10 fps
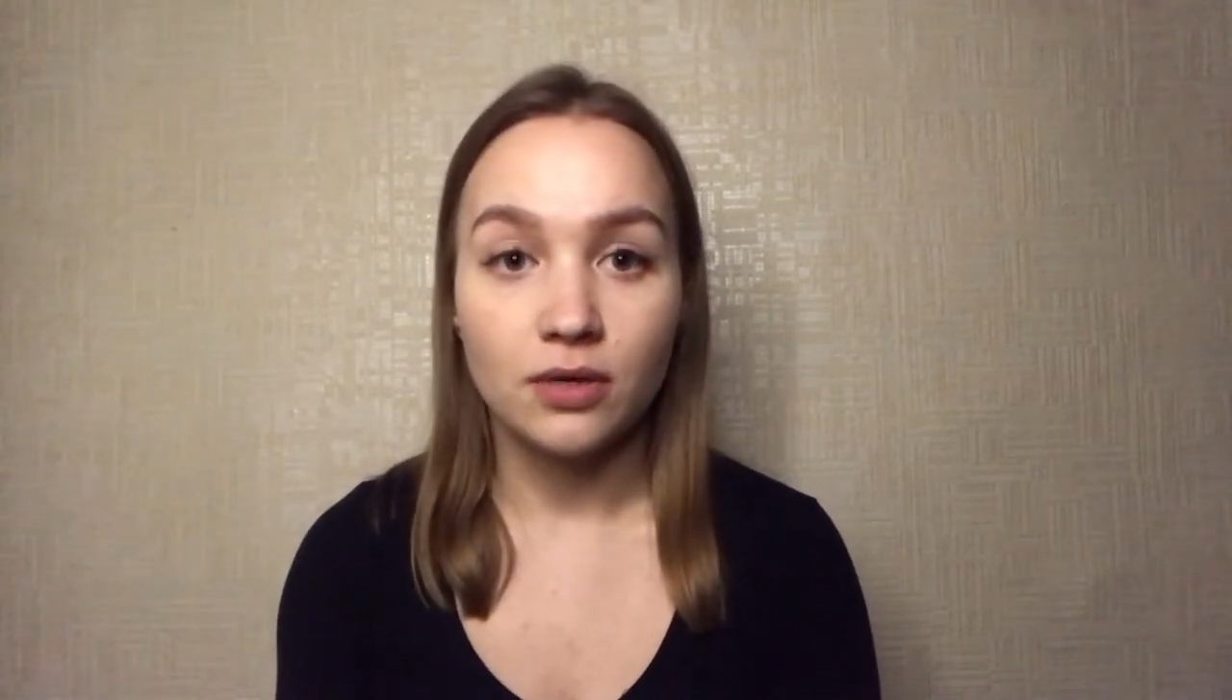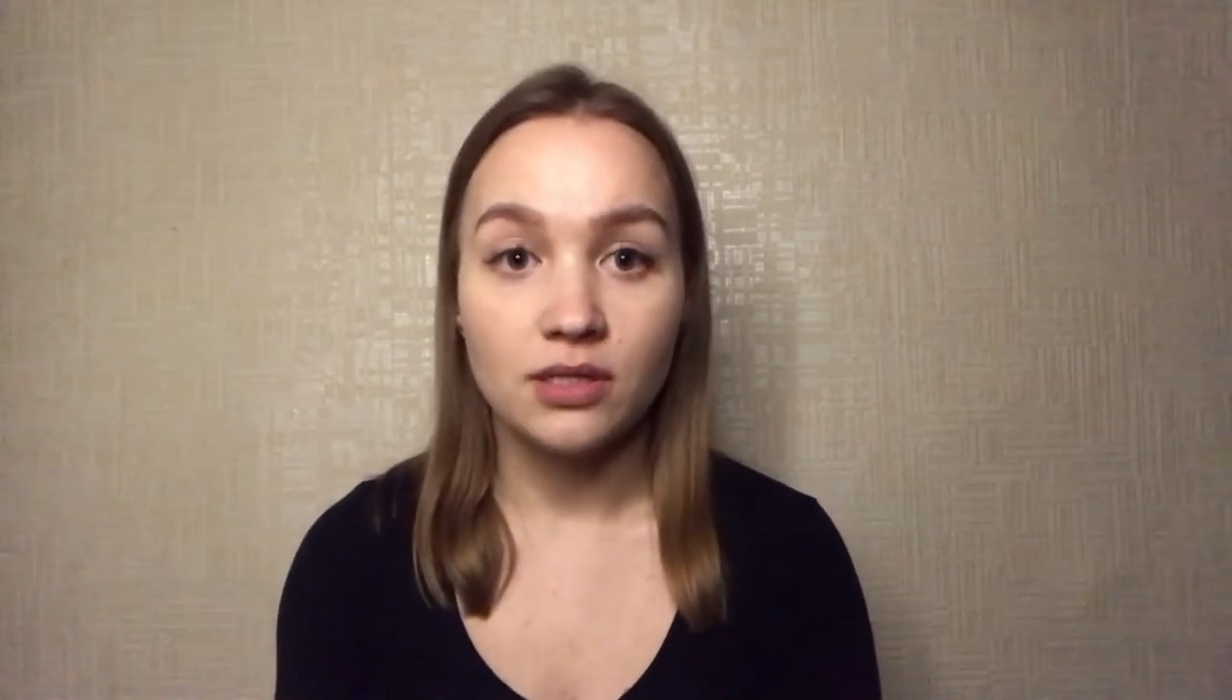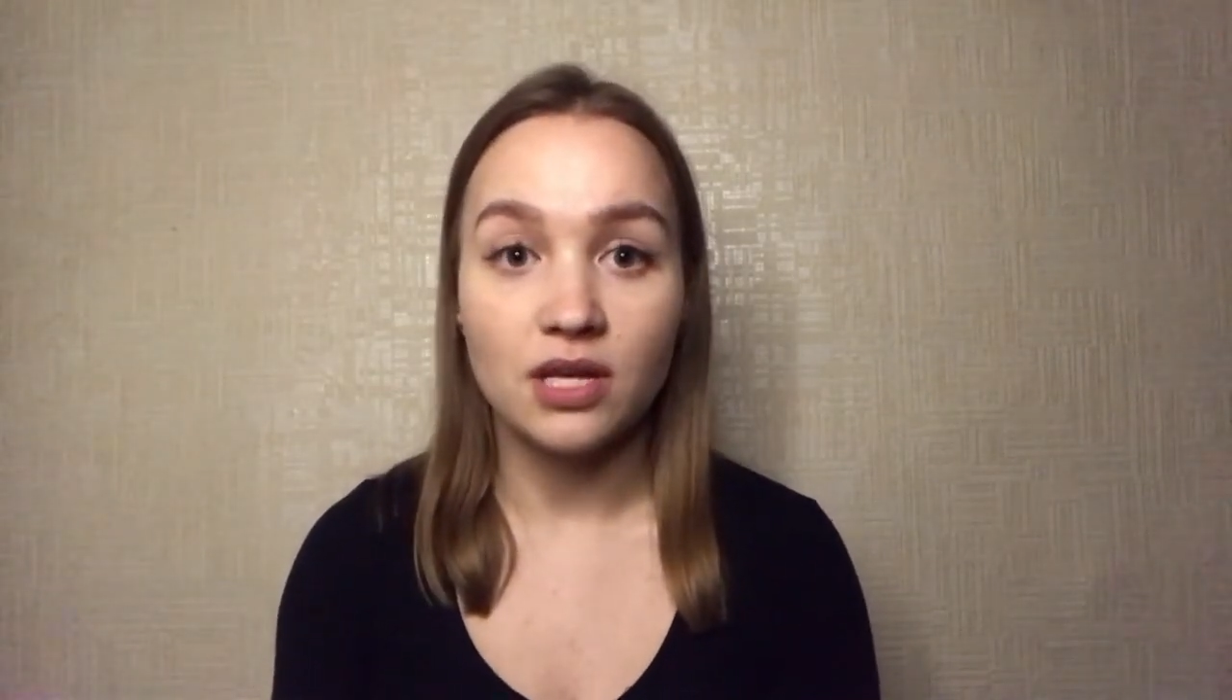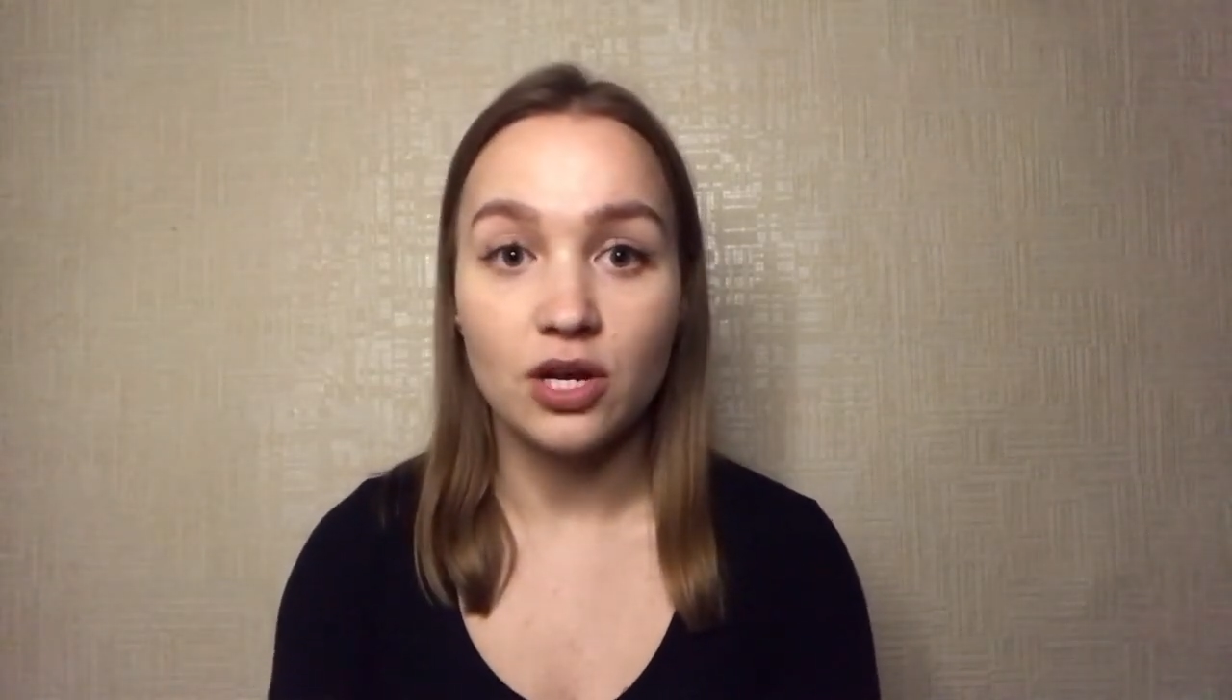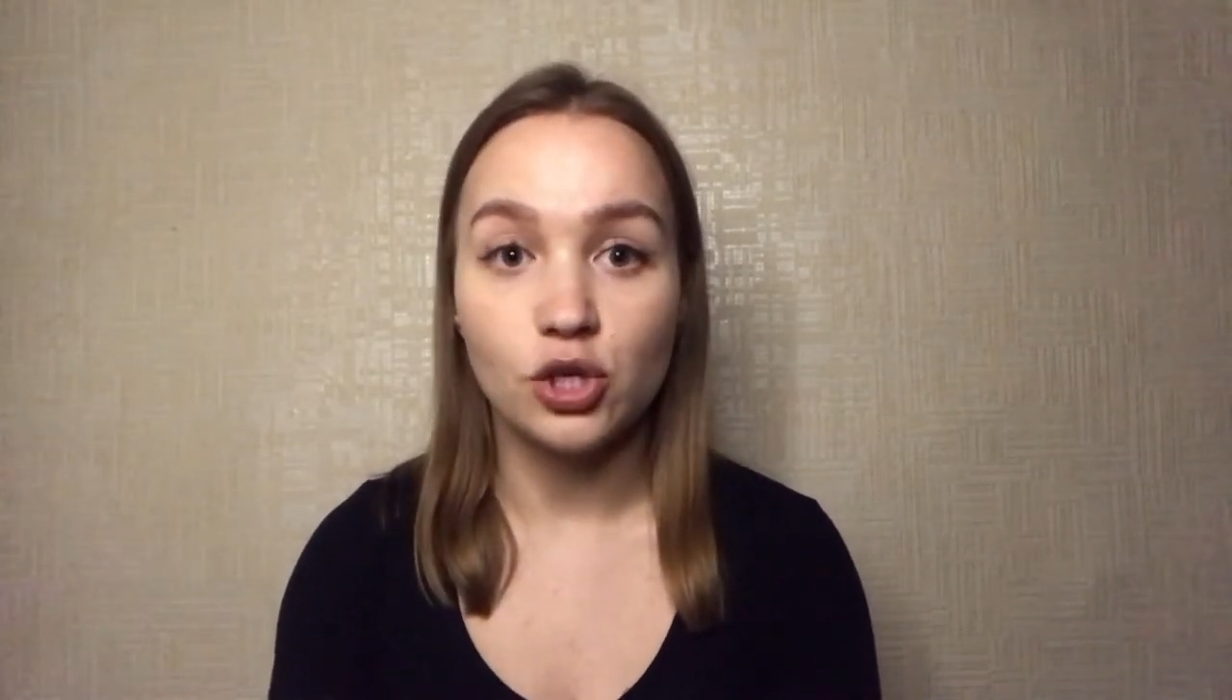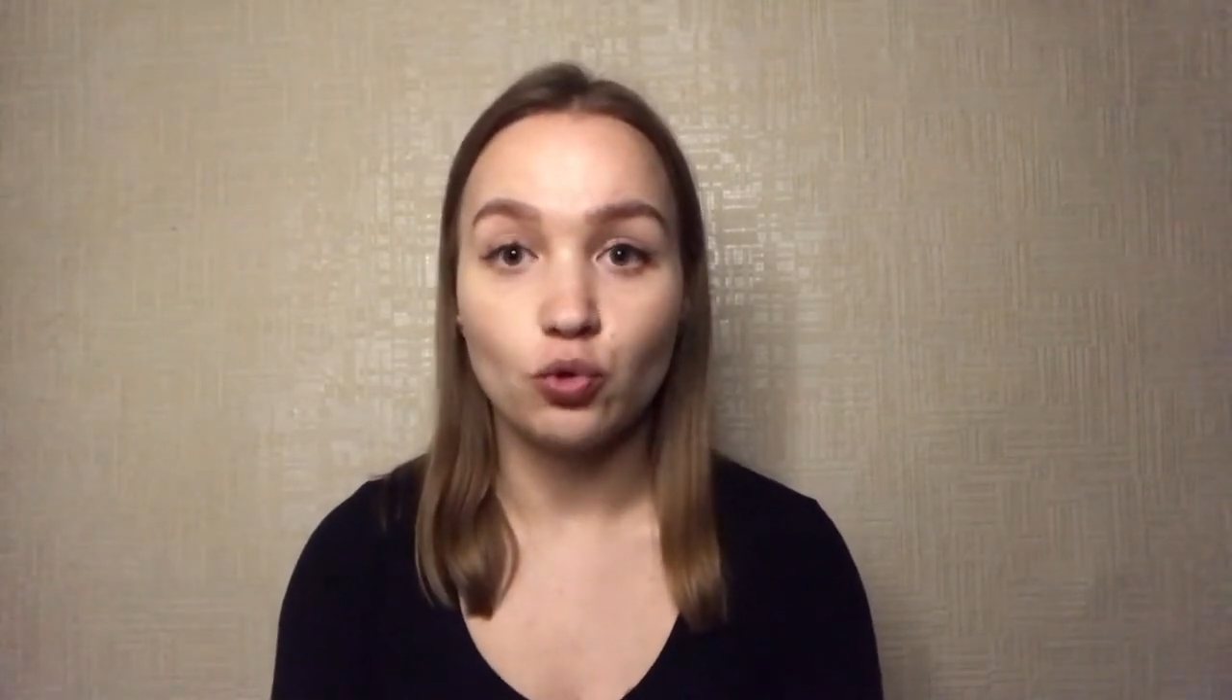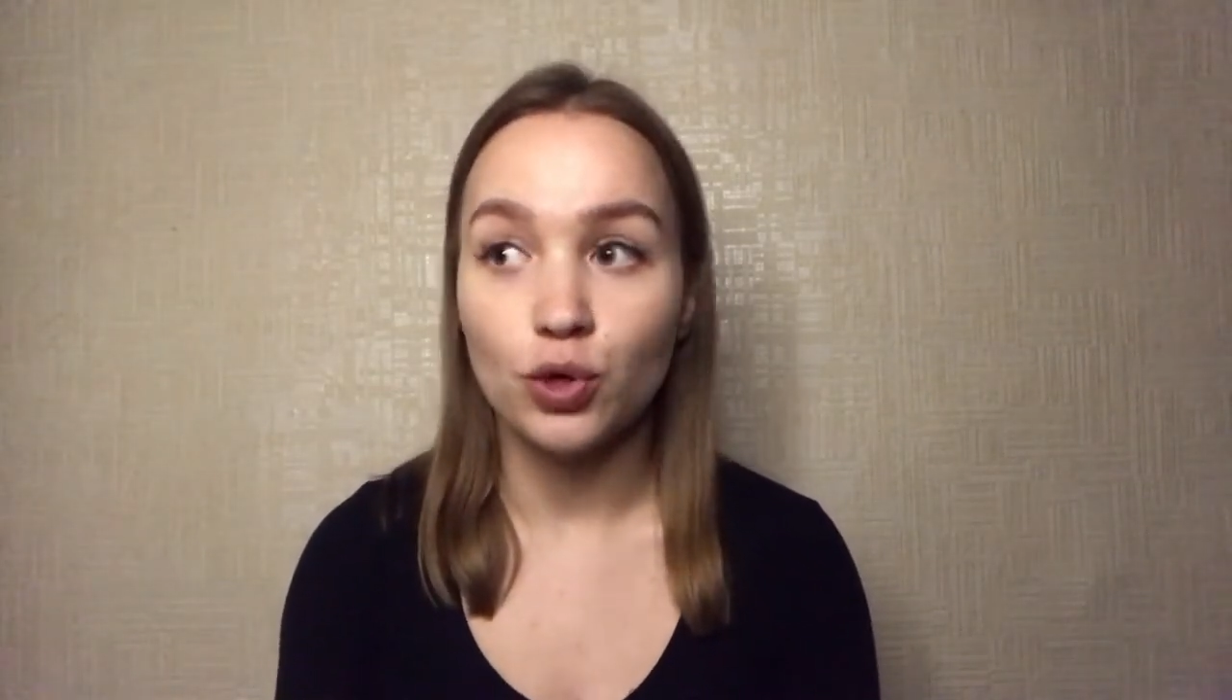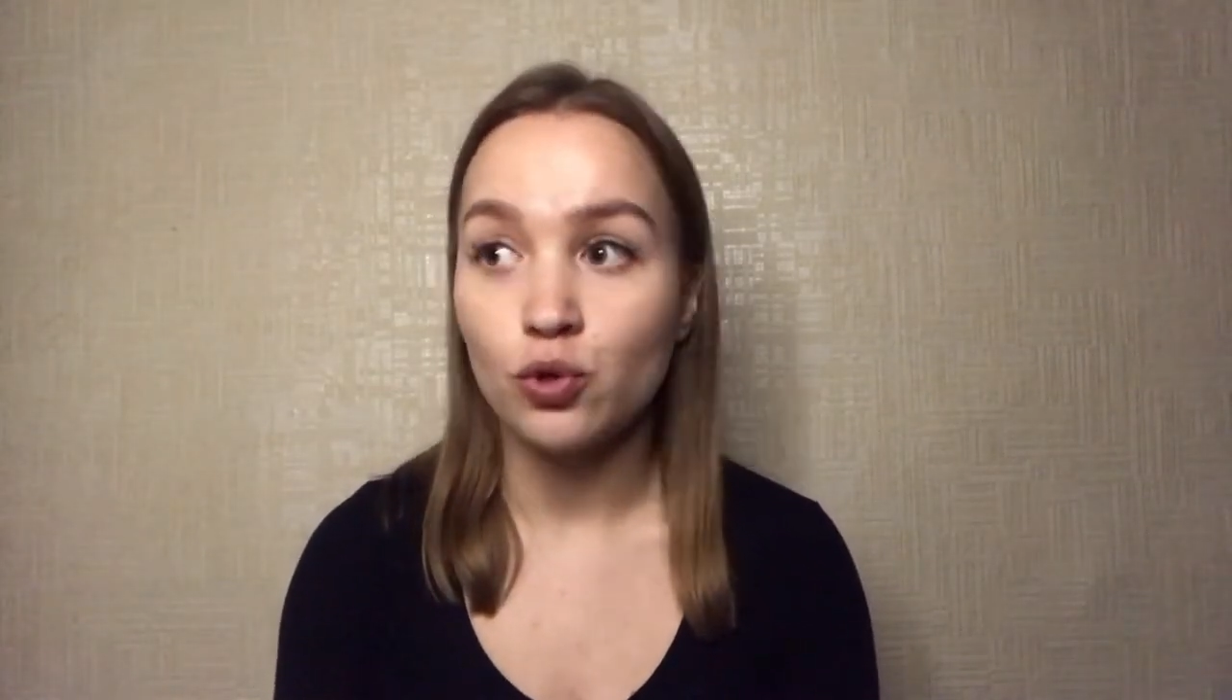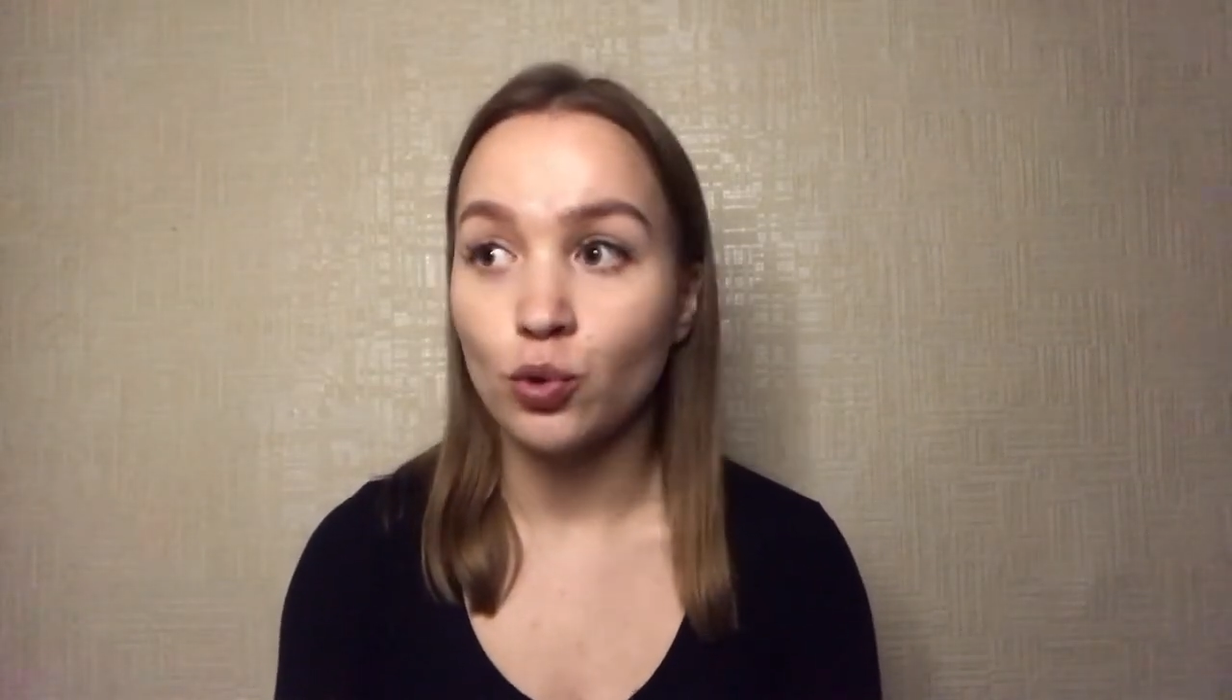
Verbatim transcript: Сара не дура,